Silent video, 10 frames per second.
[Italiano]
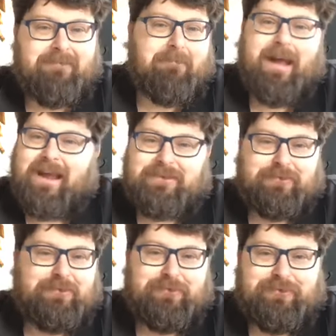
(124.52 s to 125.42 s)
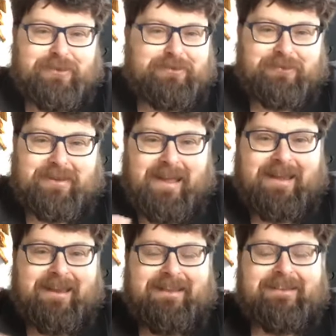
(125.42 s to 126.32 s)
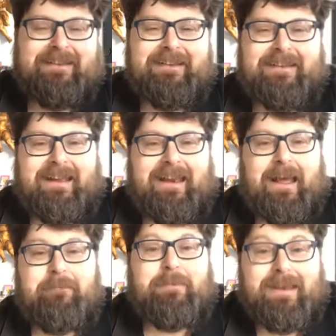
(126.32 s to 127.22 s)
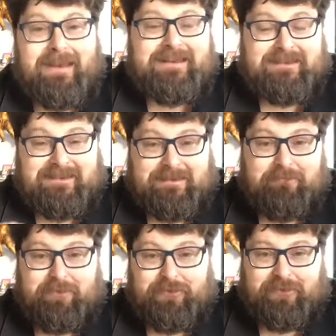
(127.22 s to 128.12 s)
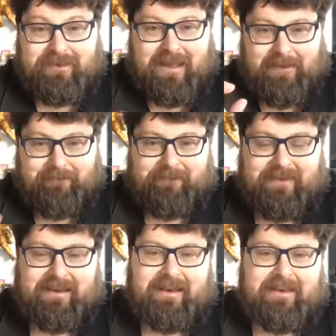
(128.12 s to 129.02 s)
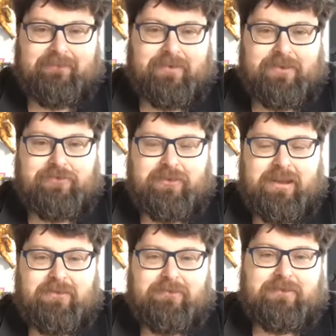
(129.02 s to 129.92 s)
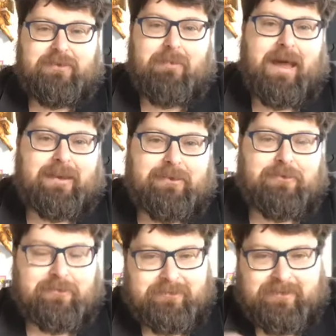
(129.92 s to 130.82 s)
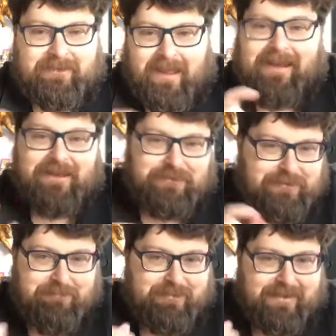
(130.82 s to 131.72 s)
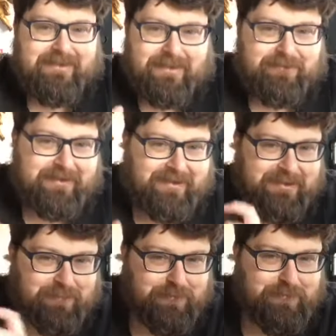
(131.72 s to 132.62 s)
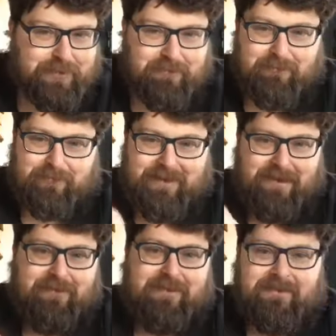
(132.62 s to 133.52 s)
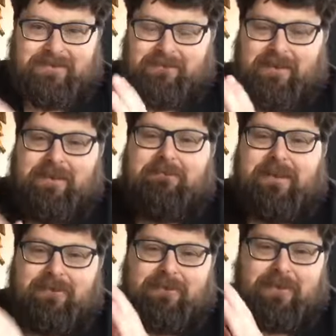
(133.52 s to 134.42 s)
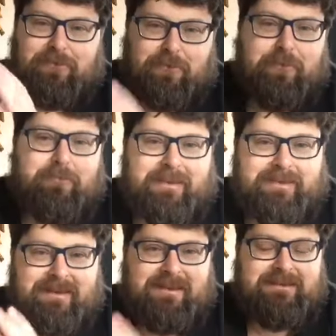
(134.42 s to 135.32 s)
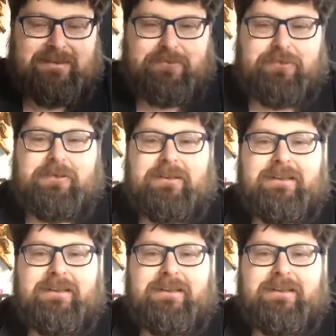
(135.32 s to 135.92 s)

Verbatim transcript: mai sono riuscito a toccare la bellezza e semplicità del Vangelo di Marco, eh, anche se ho sempre tentato di riprodurre quel modello, vedete i miei libri hanno la loro compattezza, sono